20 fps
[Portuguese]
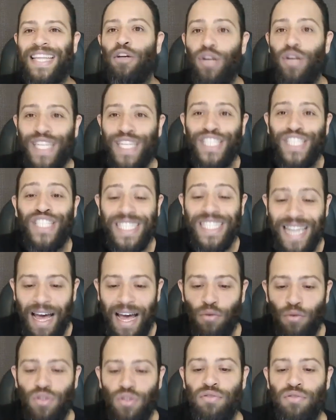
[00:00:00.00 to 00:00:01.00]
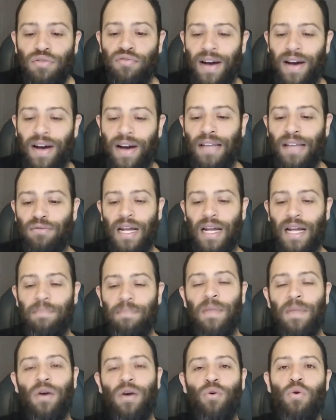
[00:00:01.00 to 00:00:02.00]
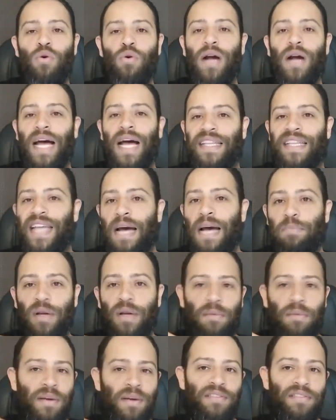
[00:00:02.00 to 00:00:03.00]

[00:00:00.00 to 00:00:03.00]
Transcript: original, de fato, tá? Com um cardápio aí bem